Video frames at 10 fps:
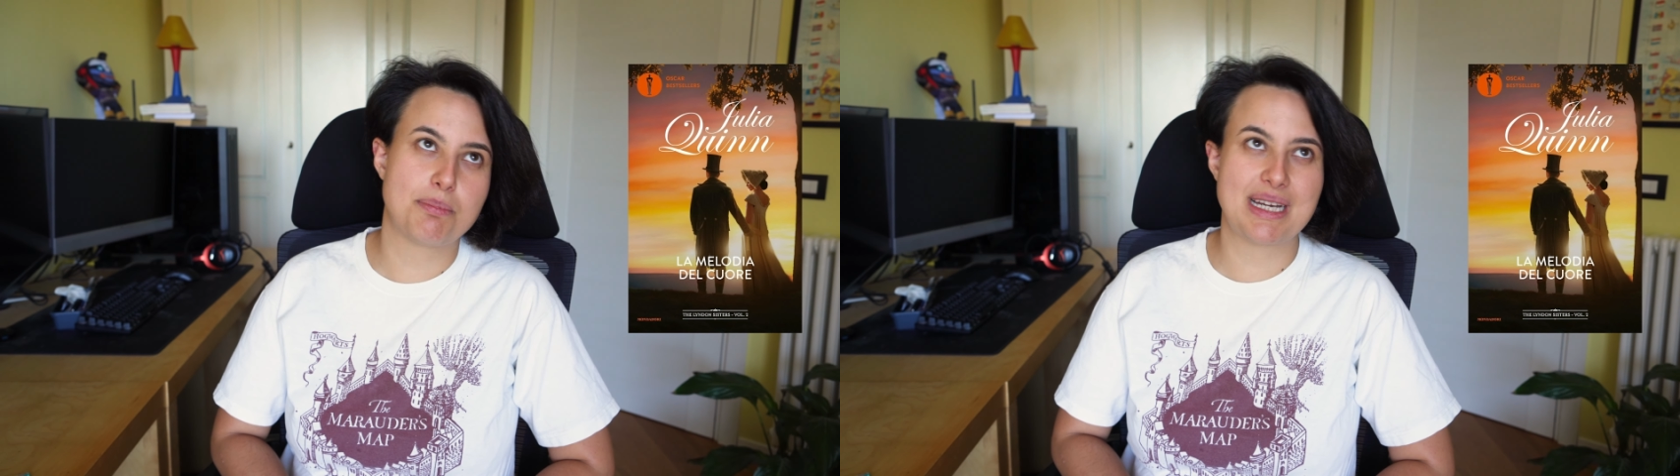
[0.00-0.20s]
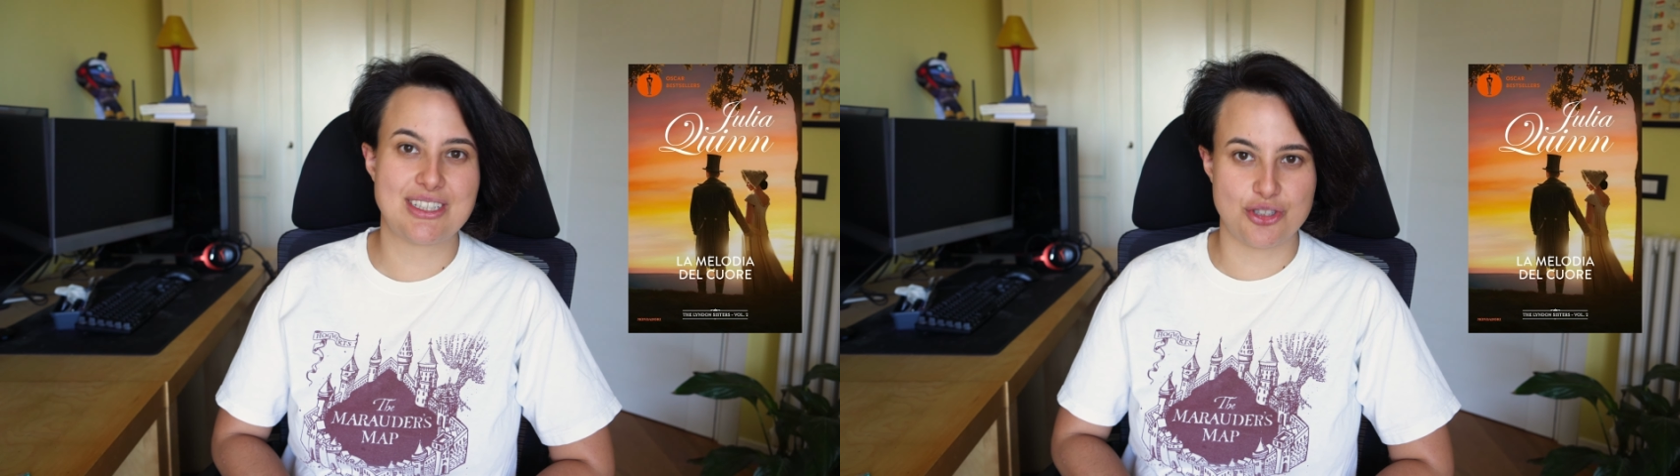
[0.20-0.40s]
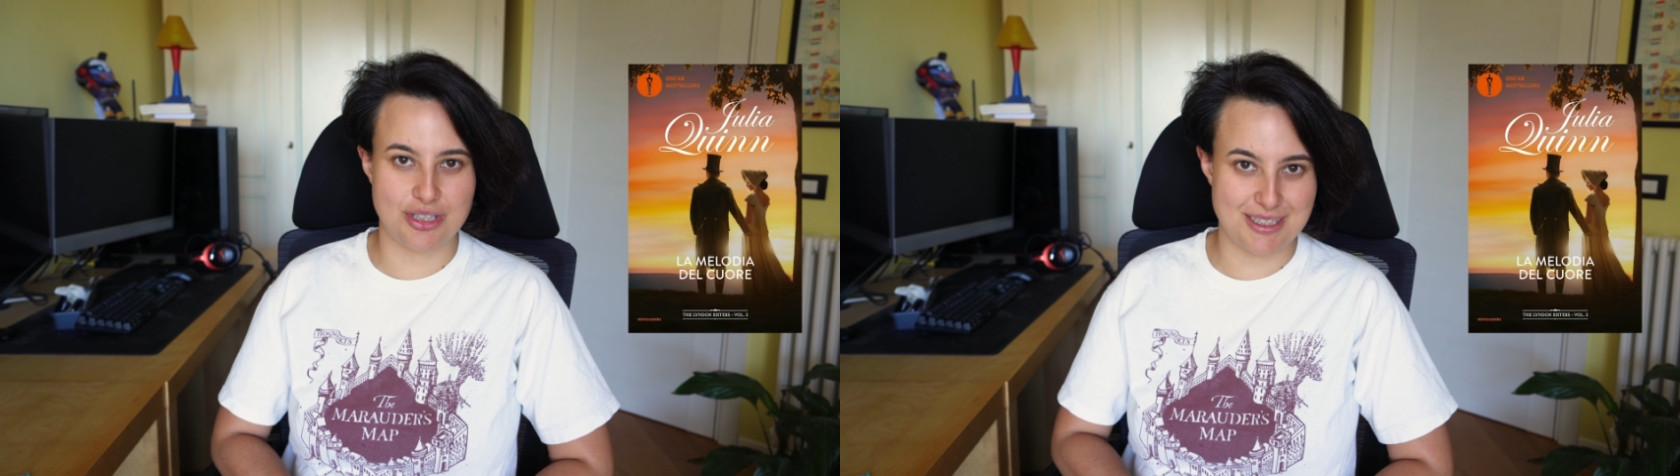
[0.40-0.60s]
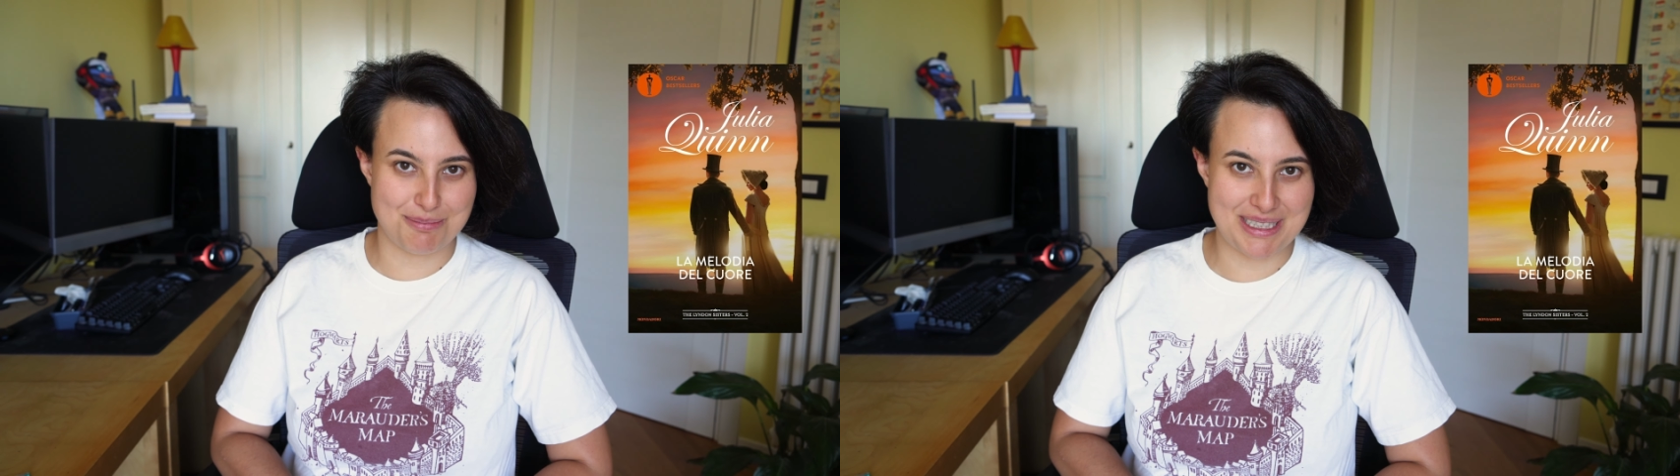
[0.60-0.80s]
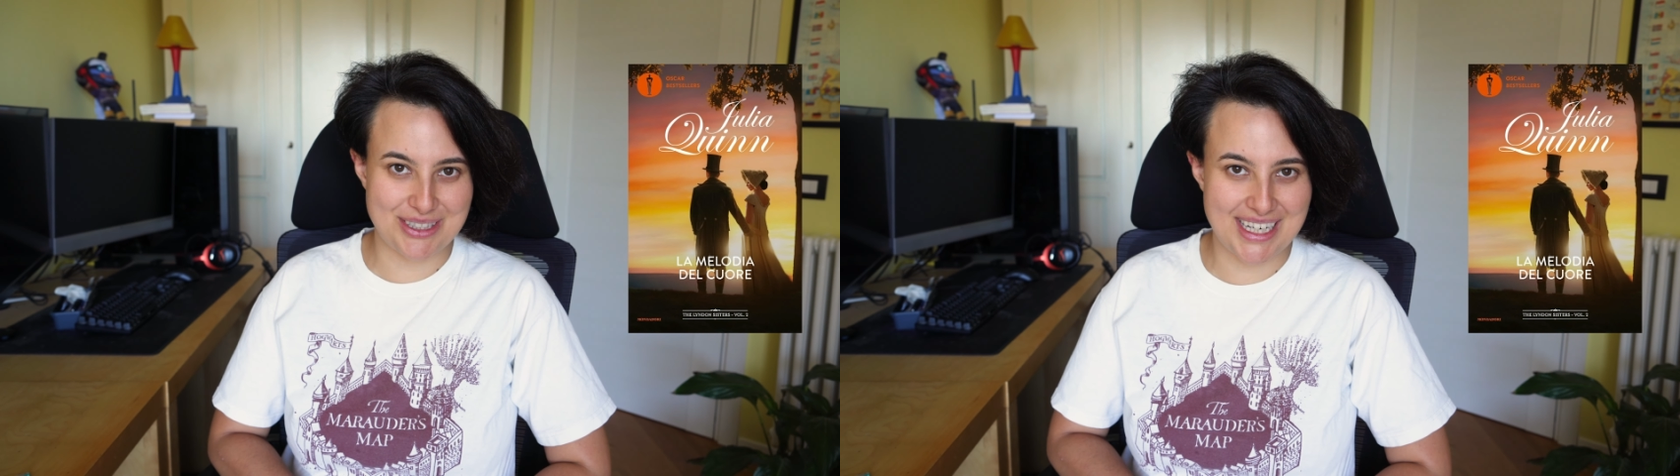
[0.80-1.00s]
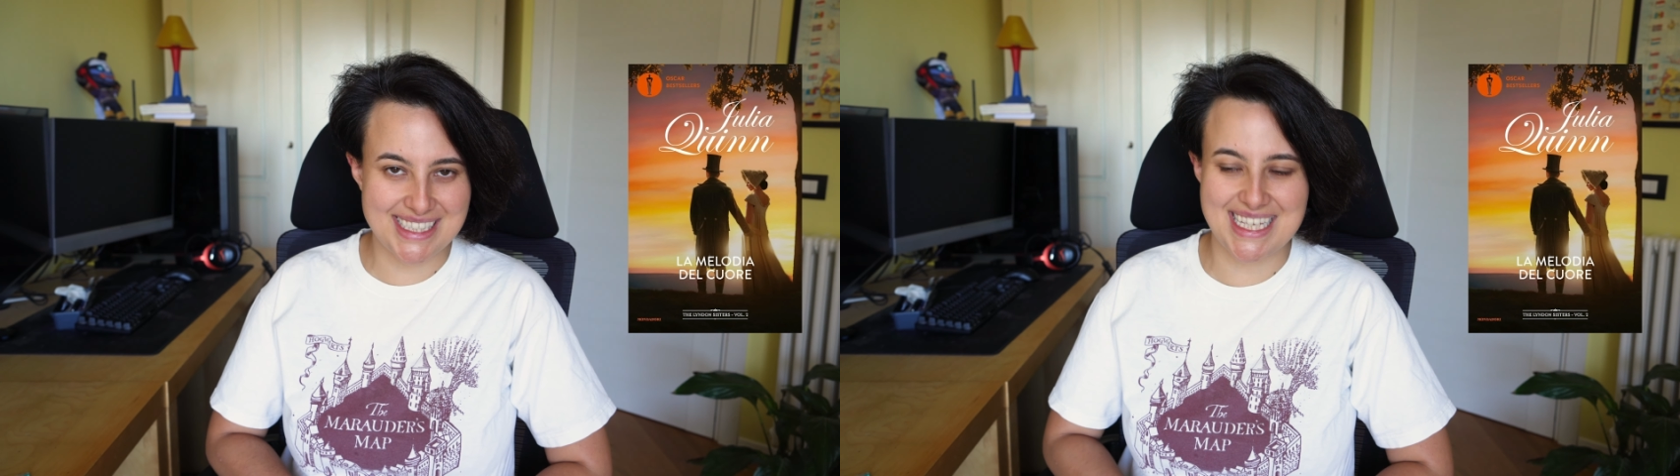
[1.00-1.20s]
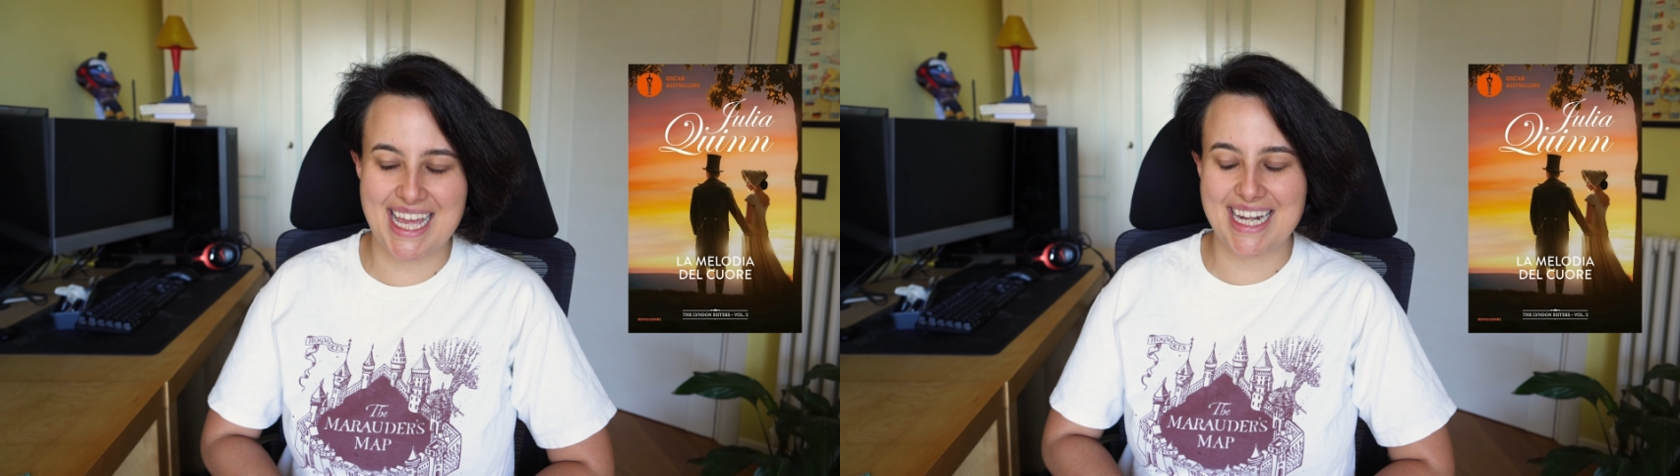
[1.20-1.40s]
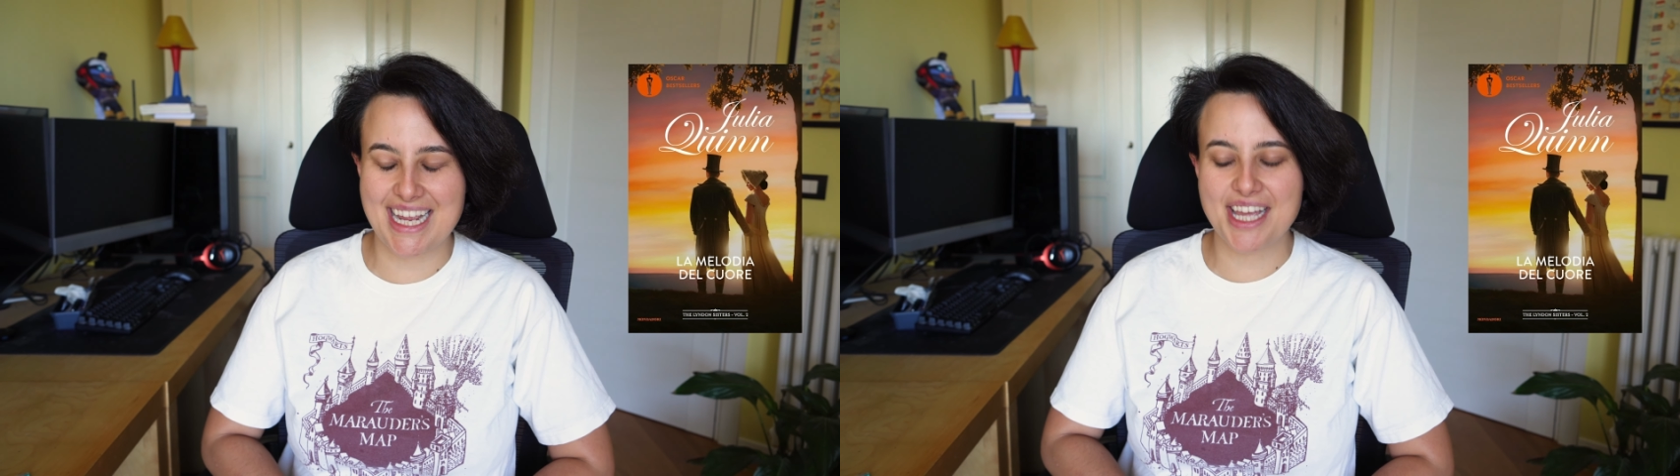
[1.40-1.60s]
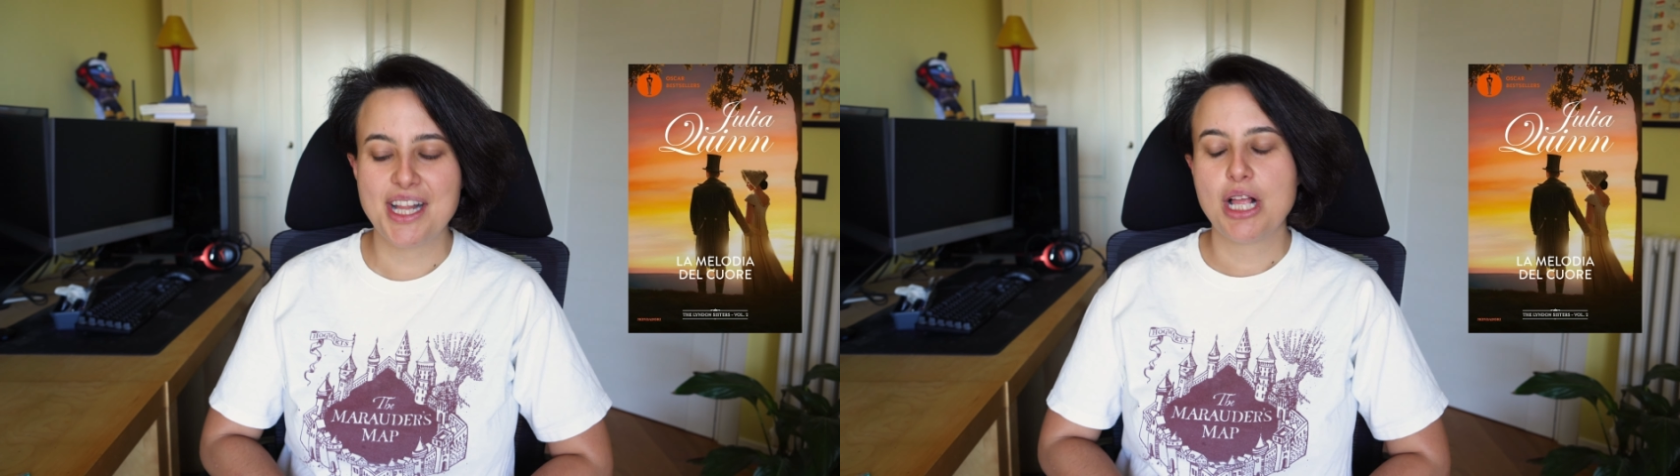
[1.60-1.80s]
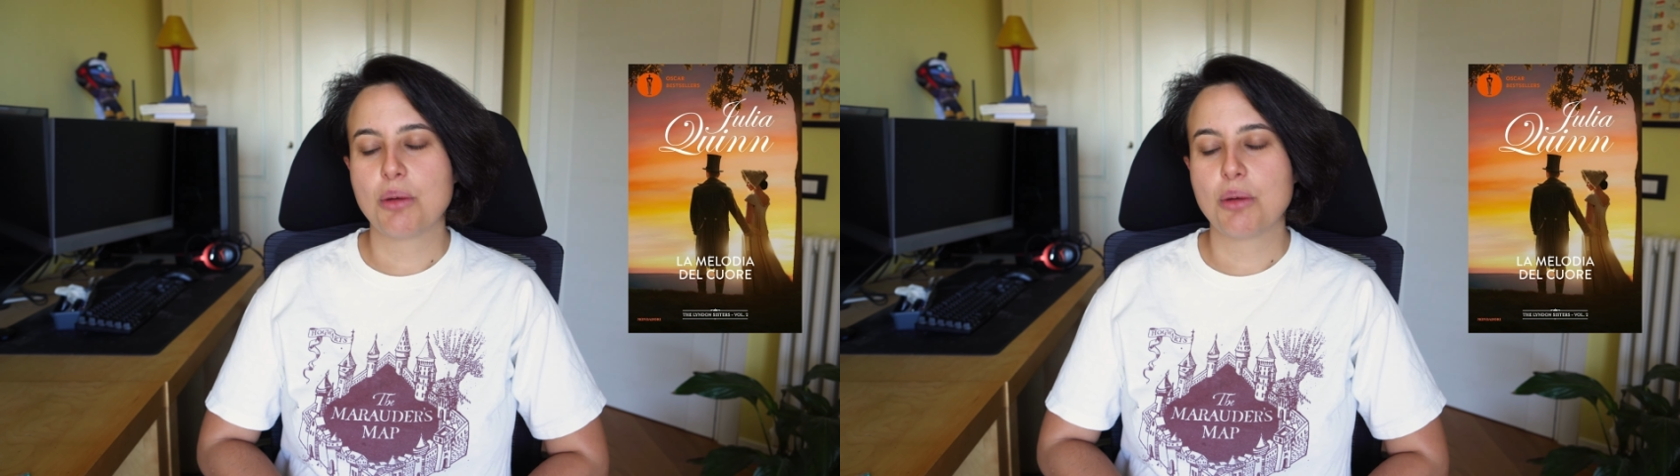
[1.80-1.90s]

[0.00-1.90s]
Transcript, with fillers: peggio rispetto alla serie,